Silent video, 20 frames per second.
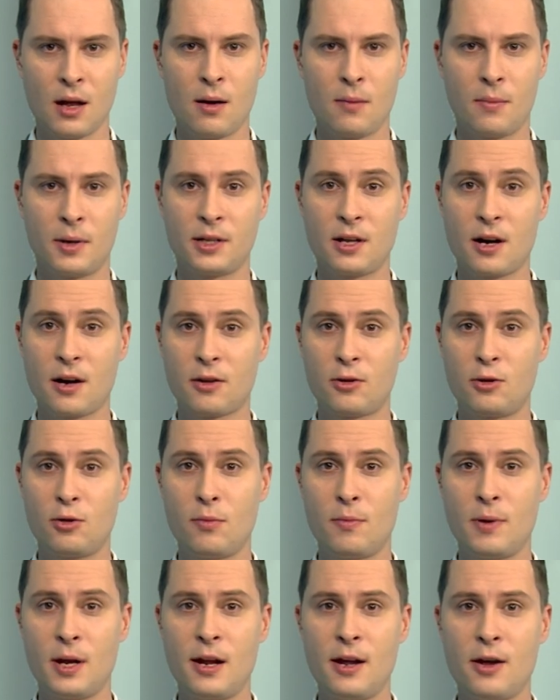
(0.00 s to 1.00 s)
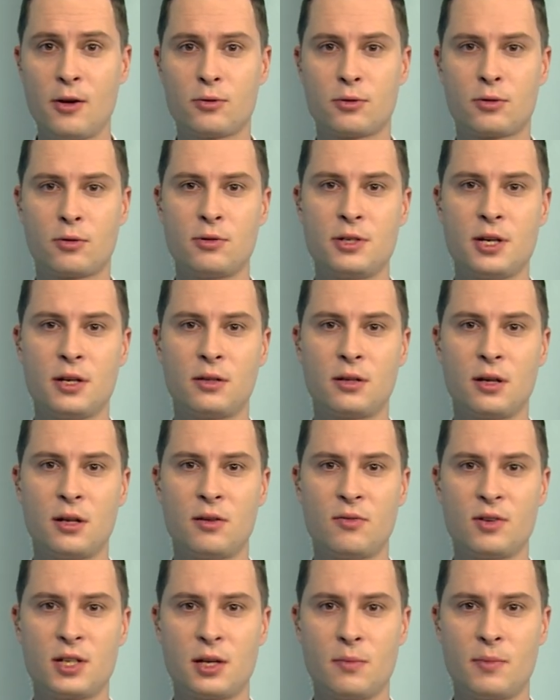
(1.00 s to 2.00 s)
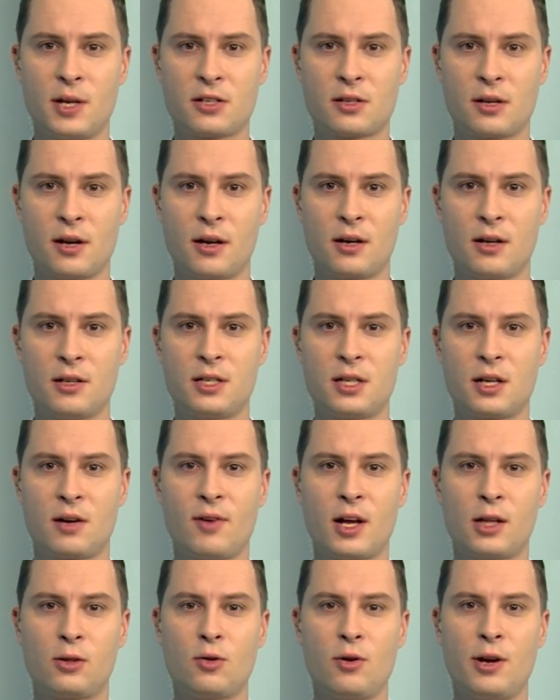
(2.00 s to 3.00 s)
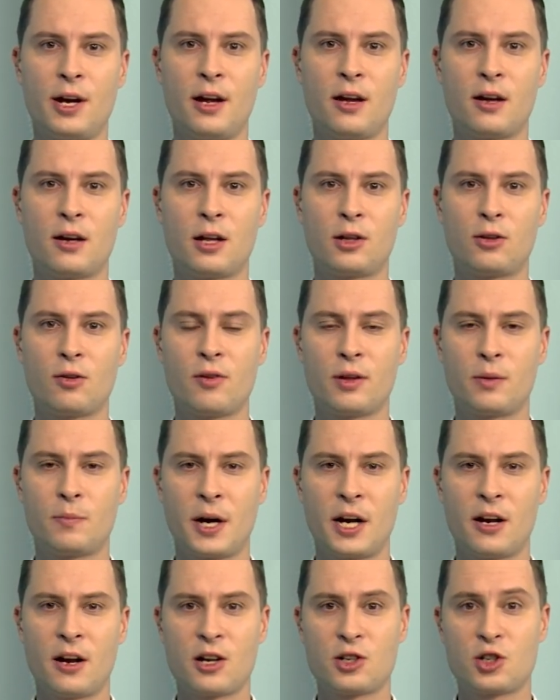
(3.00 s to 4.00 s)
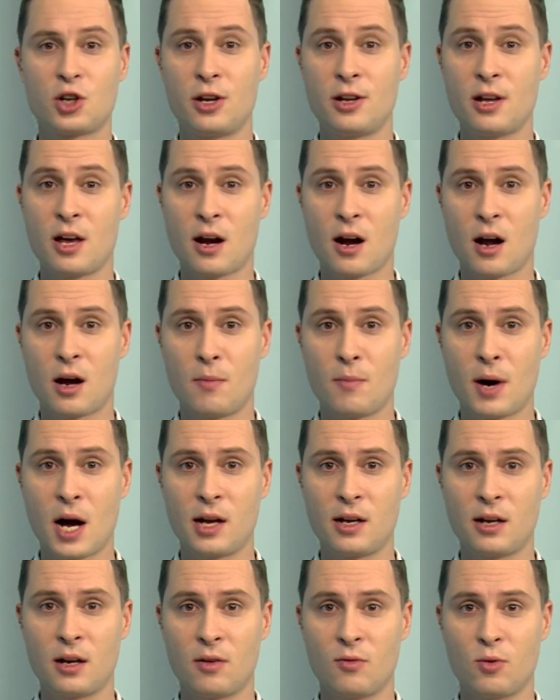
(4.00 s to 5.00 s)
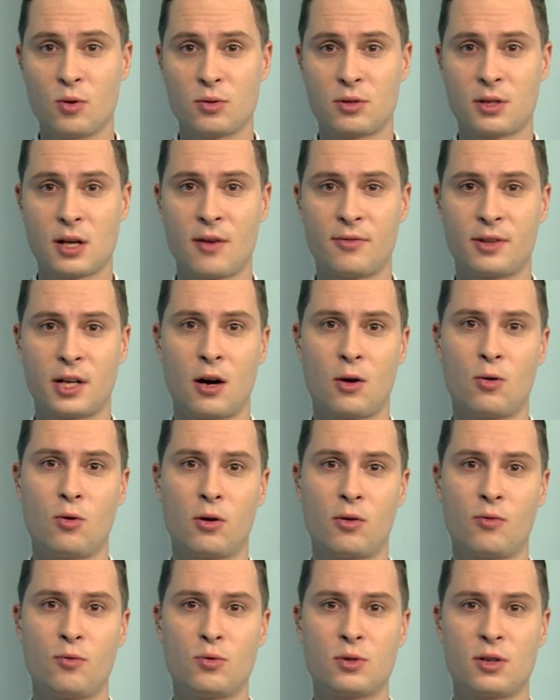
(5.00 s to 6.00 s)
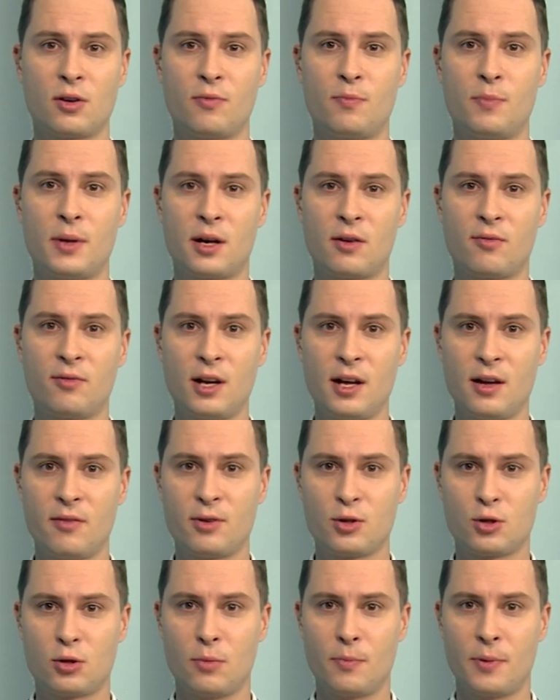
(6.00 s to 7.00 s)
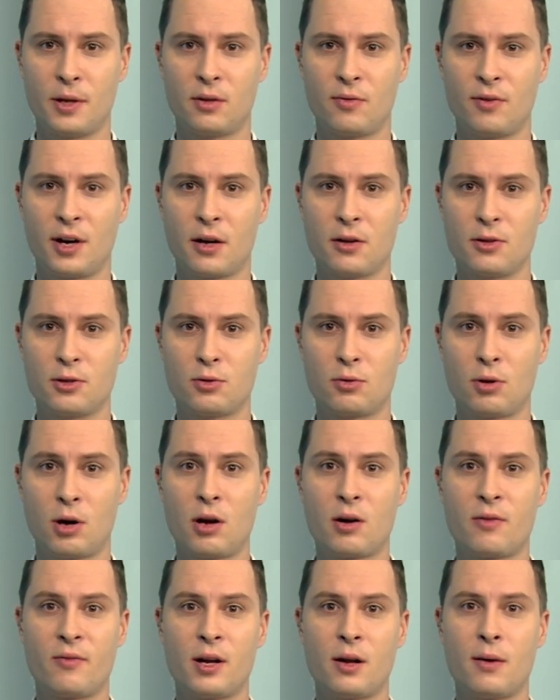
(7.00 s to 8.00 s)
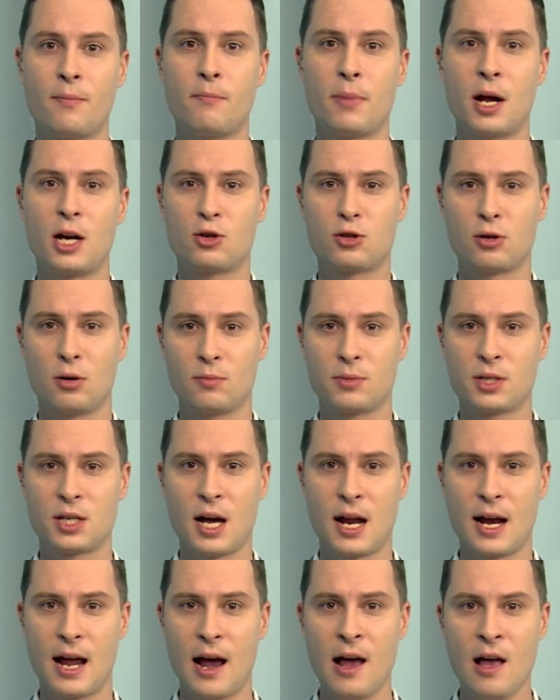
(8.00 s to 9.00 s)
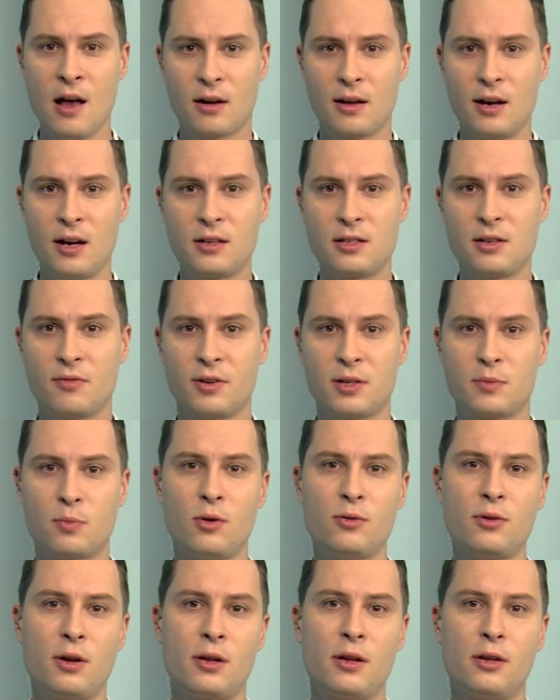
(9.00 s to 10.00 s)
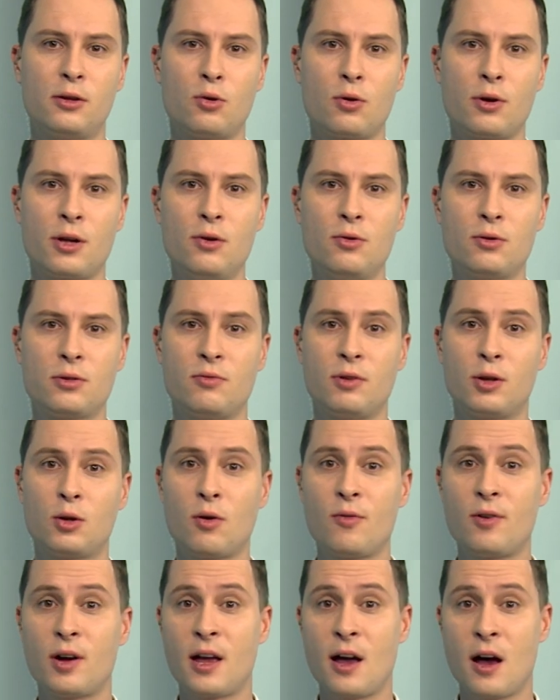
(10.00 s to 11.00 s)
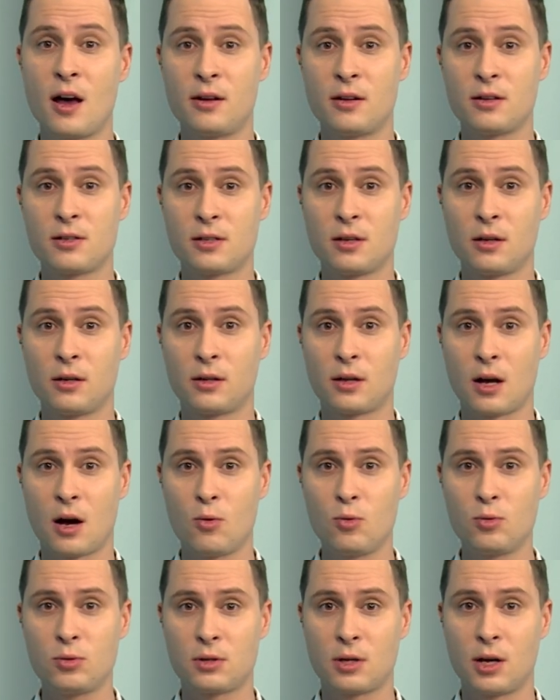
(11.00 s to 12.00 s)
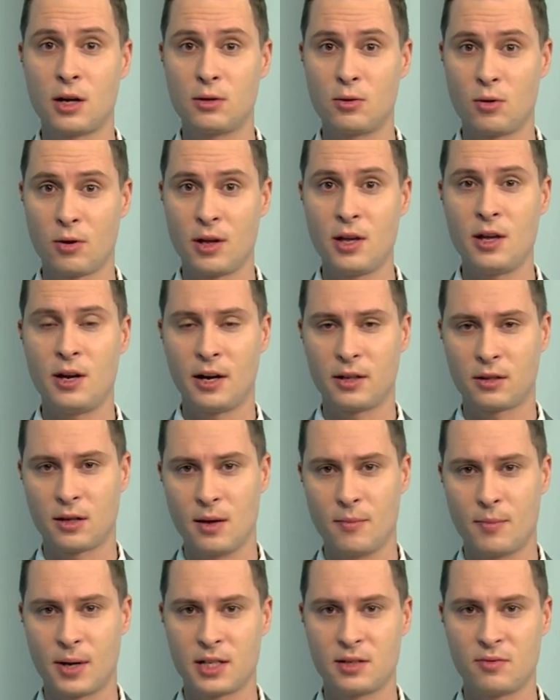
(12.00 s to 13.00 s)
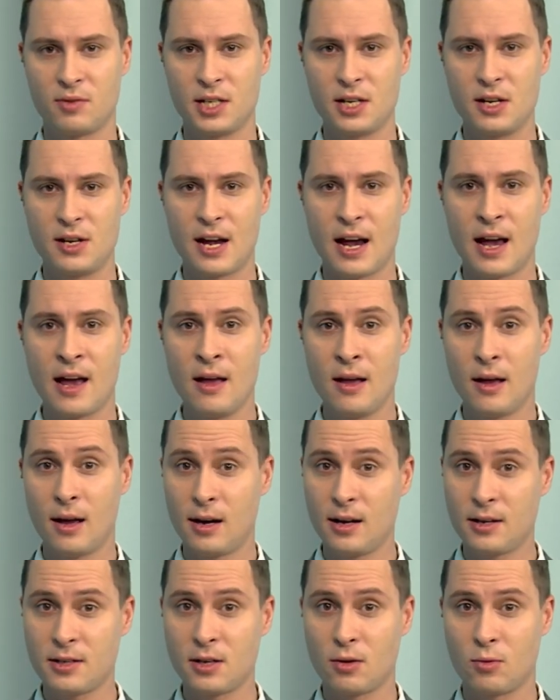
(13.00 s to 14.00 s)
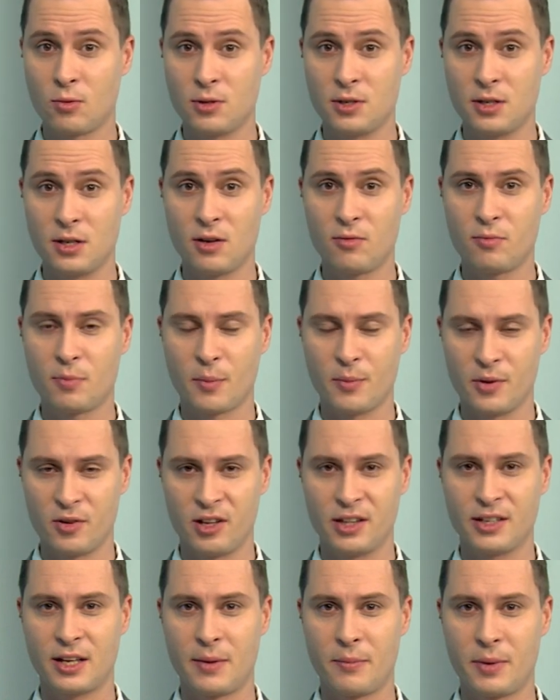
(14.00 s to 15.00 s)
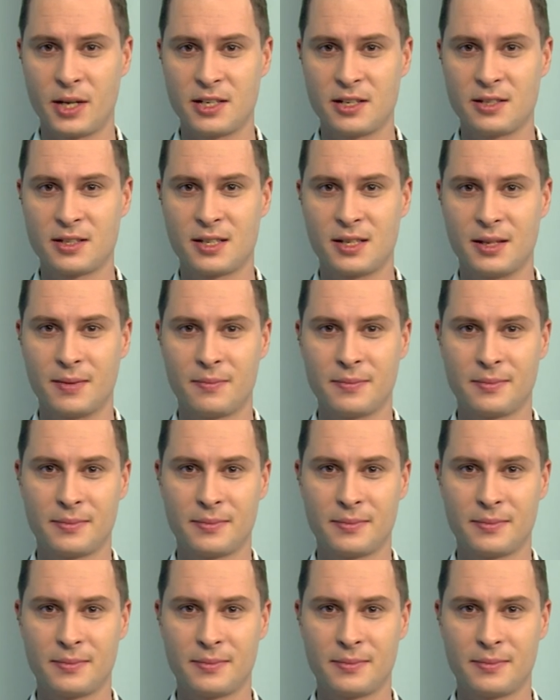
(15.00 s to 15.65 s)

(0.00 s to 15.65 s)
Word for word: Подарок к юбилею студенты Новосибирской консерватории готовят приношение Рахманинову. Завтра хор вуза впервые выступит в реконструированном Большом зале. Коллектив исполнит литургию святого Иоанна Золотоуста и другие редкие произведения. Алексей Кудинов побывал на репетиции.